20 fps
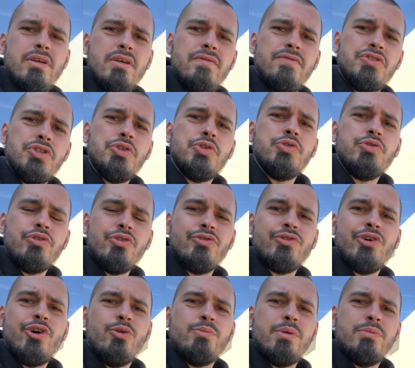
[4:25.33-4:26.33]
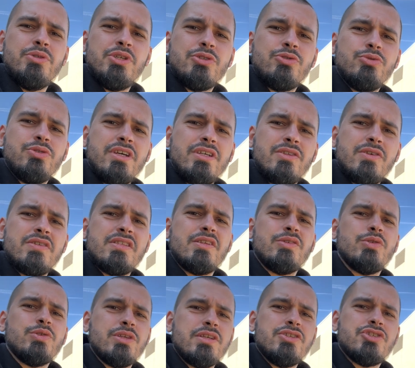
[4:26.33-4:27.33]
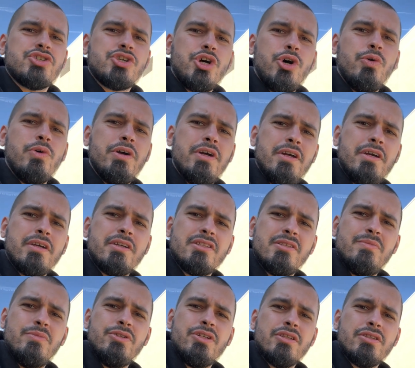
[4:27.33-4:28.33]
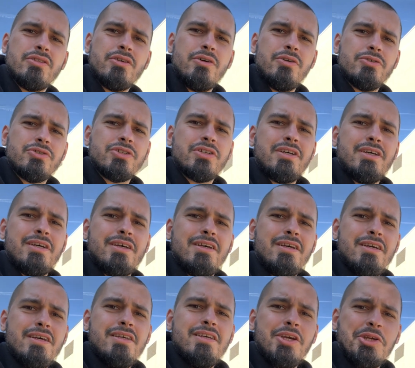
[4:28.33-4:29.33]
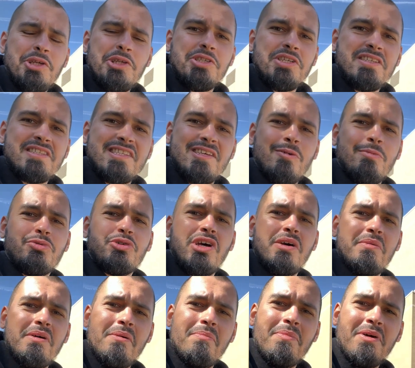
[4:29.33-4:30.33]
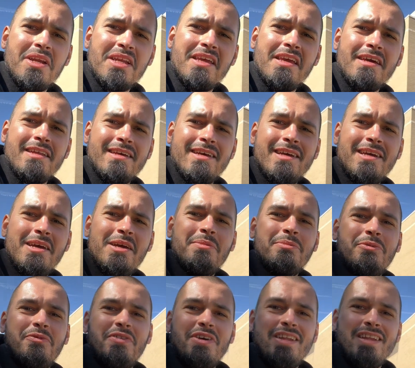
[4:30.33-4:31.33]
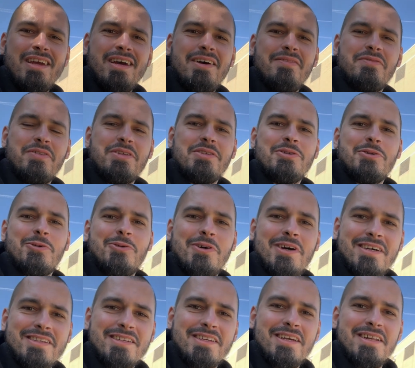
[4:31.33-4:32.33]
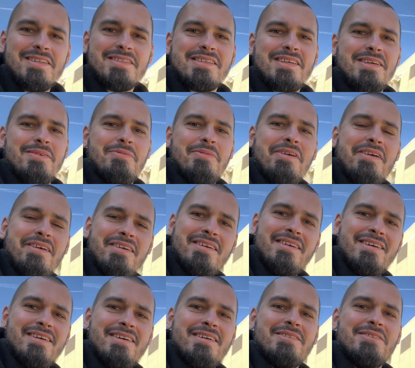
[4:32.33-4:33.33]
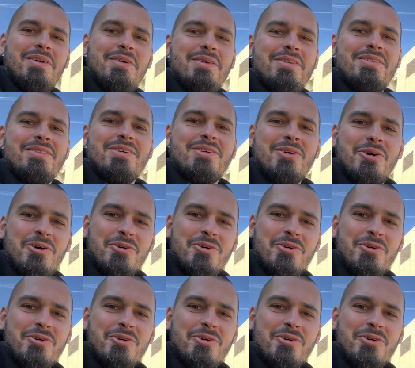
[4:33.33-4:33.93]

W życiu nie udałoby mi się tutaj dostać do tej szkoły, gdyby nie to, że jakiś czas temu przełamałem barierę mówienia w języku angielskim e, do innych